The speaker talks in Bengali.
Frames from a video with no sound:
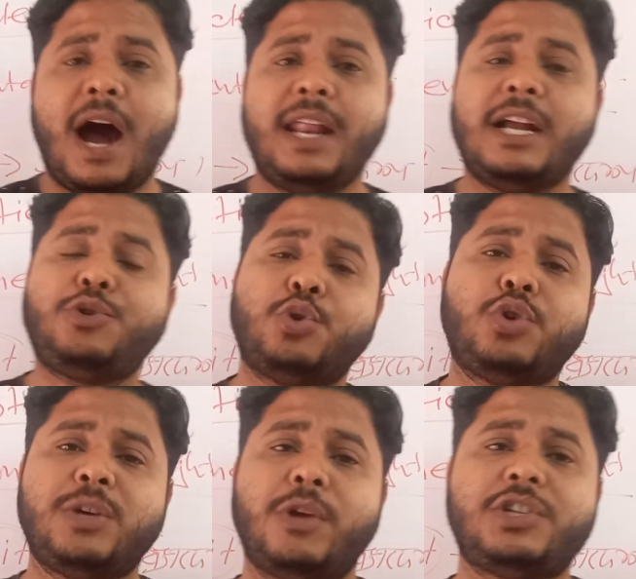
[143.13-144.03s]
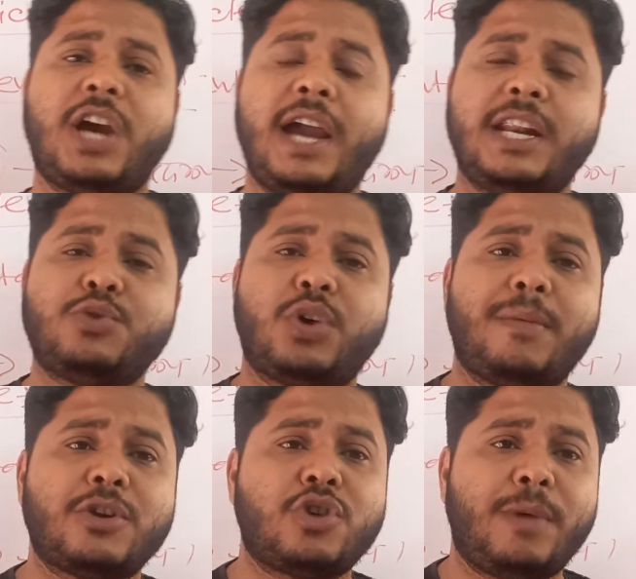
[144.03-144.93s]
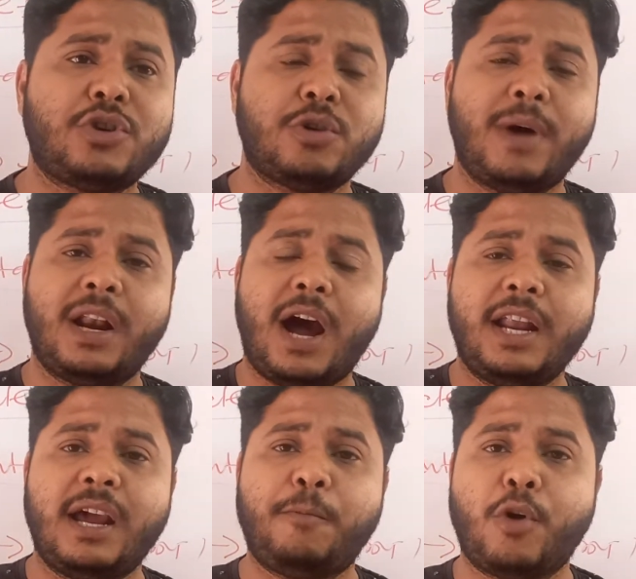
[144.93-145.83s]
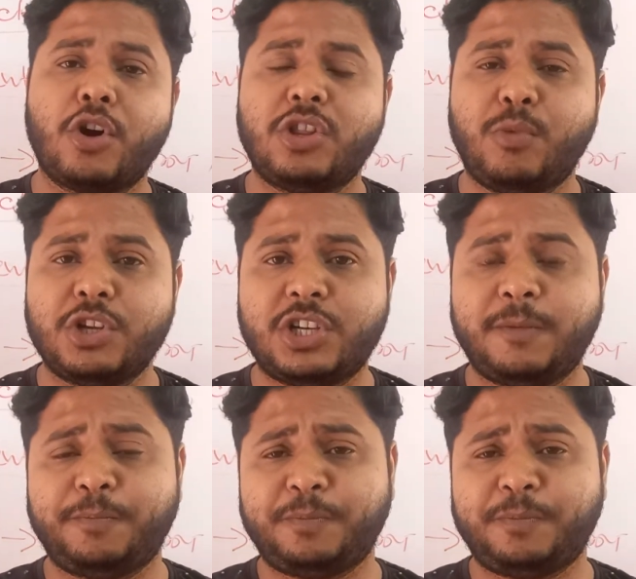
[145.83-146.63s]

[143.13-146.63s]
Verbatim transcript: আর্টিকেল চোদ্দতে বলেছে আইনের চোখে আমরা সবাই সমান আর্টিকেল পনেরোতে বলেছে